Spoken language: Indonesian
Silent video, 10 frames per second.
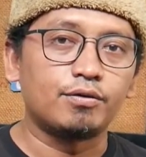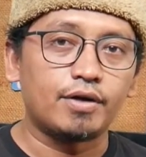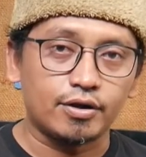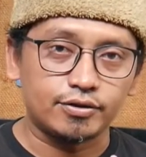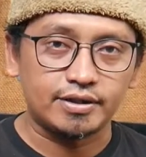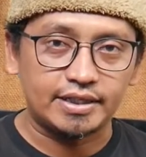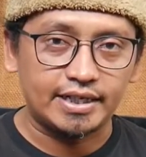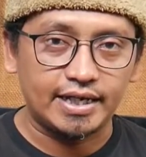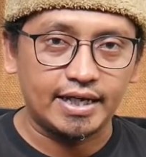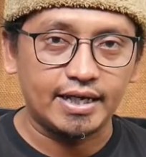
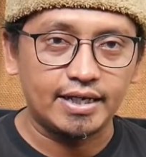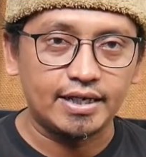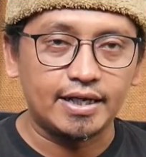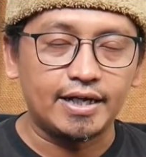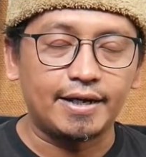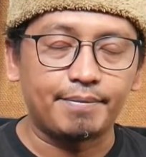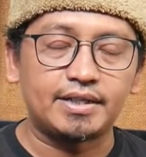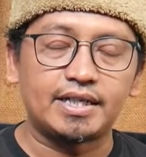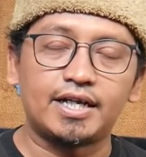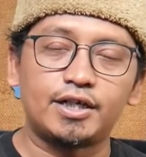203
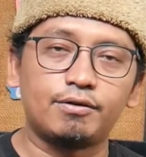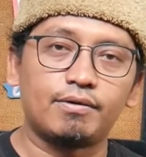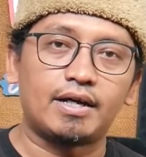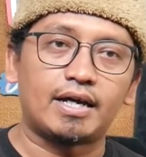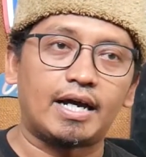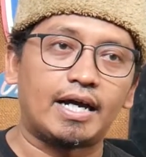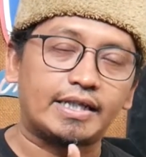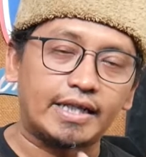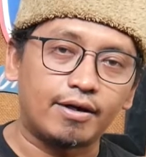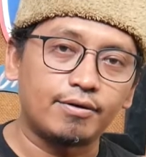832
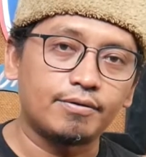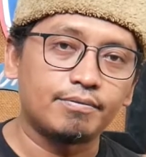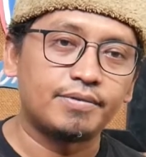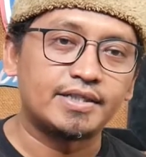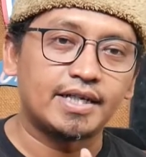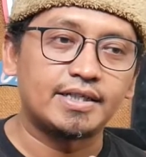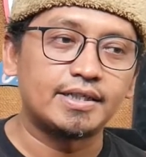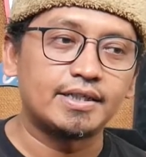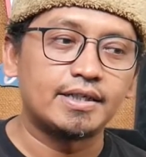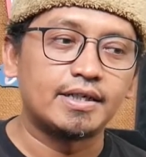atau bisa
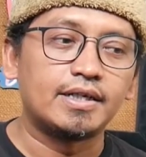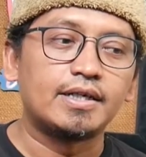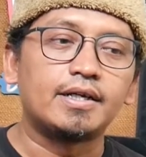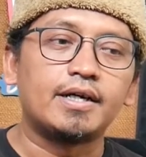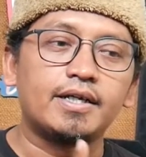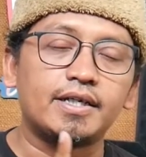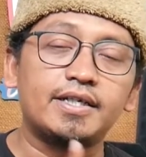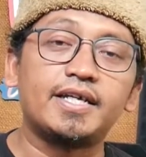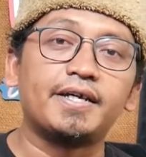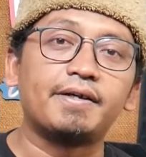di
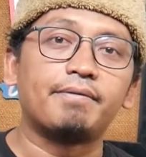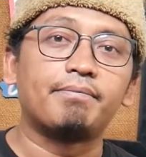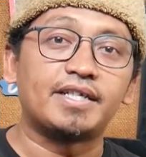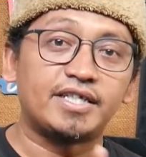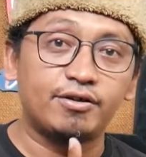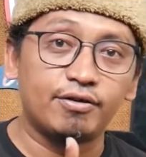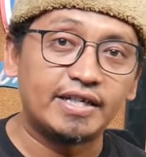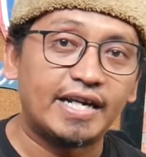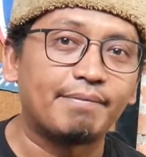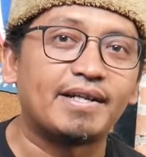IG Fedik
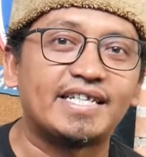Doni 83 oh,